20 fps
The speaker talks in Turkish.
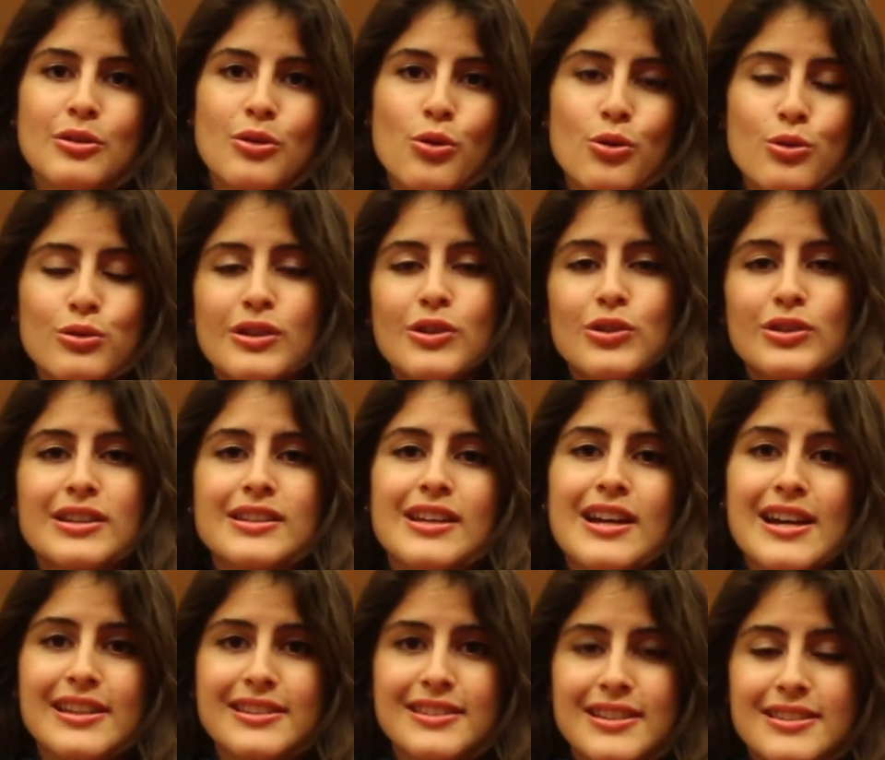okula olan
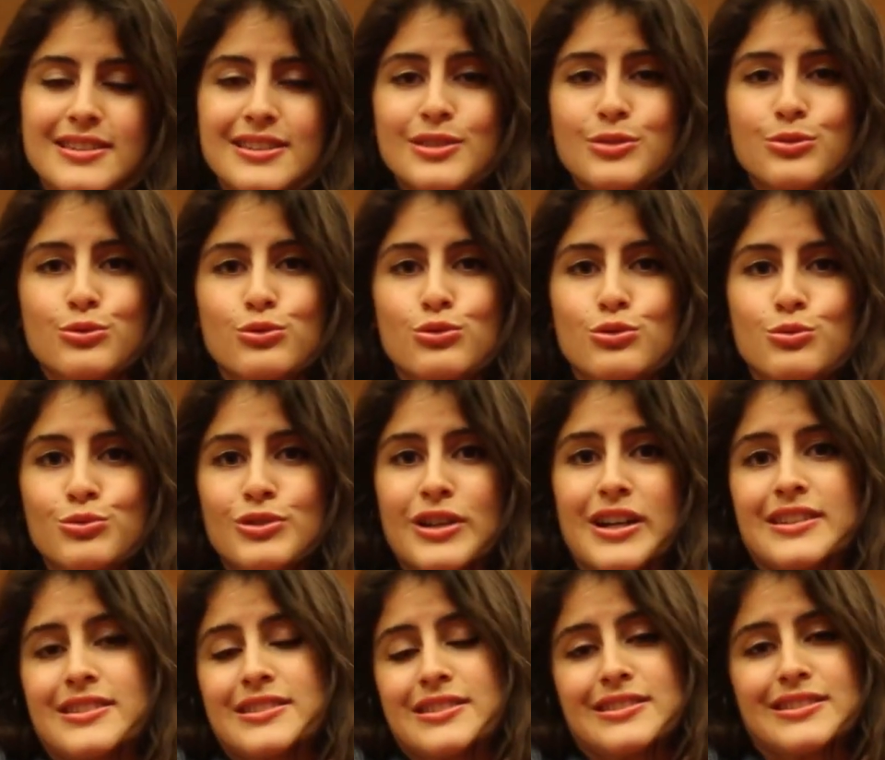aidiyetlik duygumun
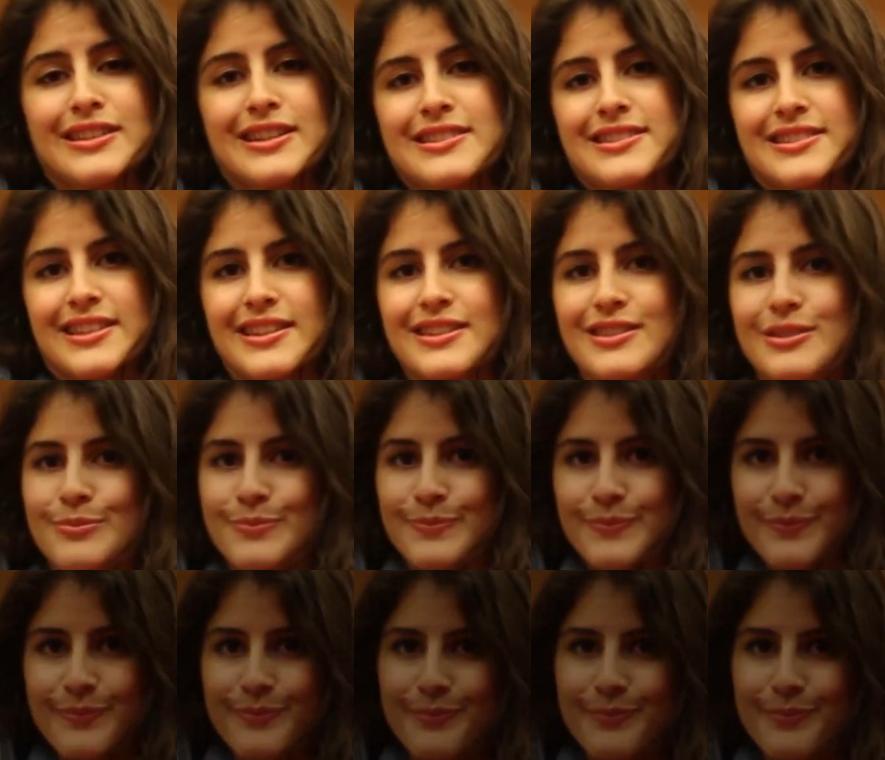arttığını da hissettim.